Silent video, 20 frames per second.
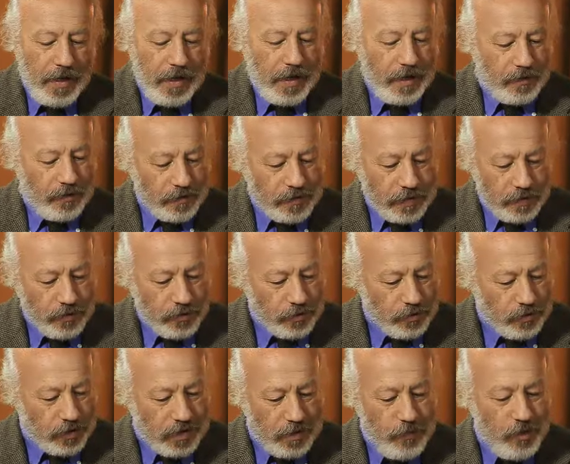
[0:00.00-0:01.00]
Entonces
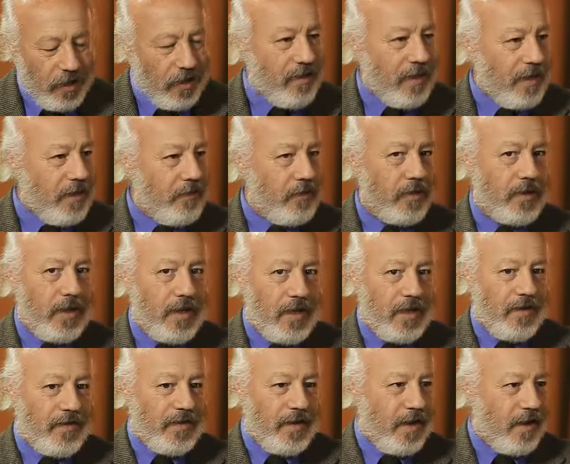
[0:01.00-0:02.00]
nosotros dijimos, este libro tiene
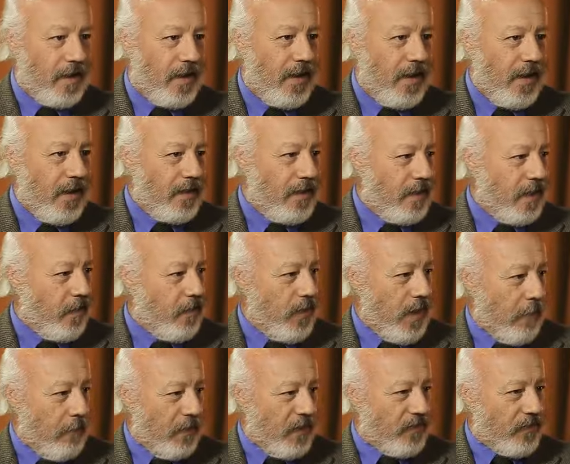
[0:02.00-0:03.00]
que ser de
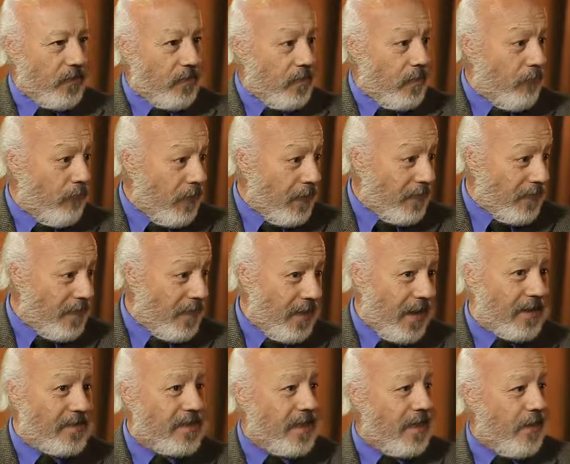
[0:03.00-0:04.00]
una expresión difícil,
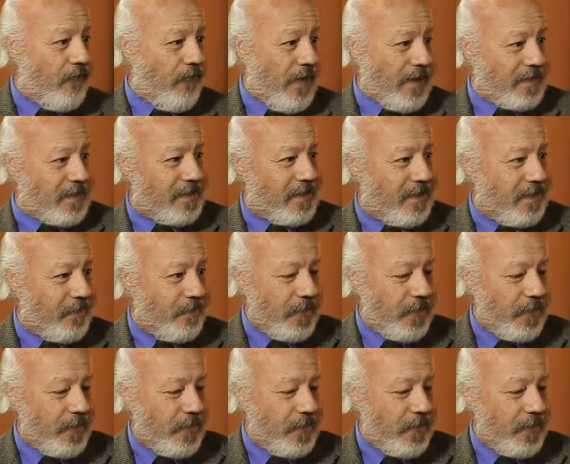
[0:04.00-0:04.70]
hacerlo fácil.